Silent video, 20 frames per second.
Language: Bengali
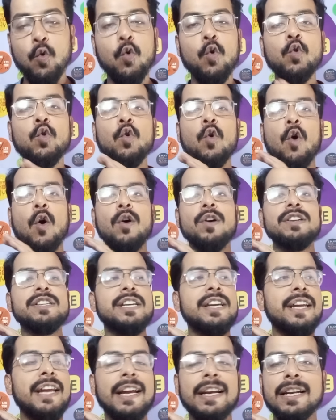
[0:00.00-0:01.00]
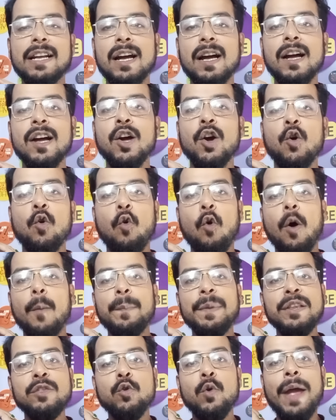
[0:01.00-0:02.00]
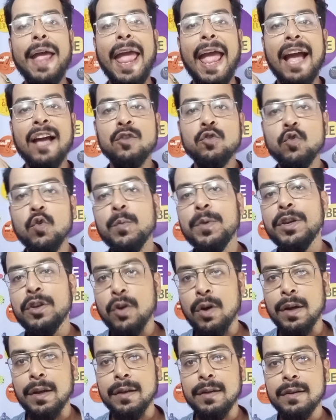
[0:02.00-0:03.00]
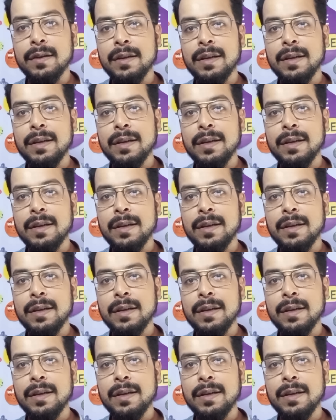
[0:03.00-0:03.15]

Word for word: কোনো অংশেই এটা কপি তো একদমই নয়